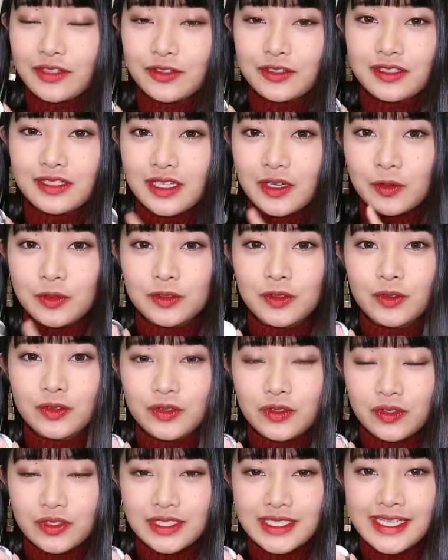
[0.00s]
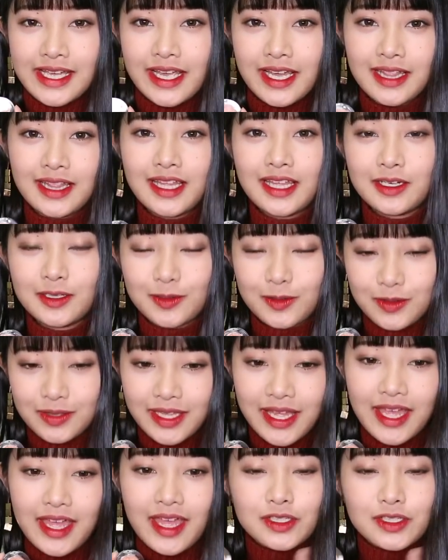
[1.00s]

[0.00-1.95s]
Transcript: つでほとんど仕上げているので、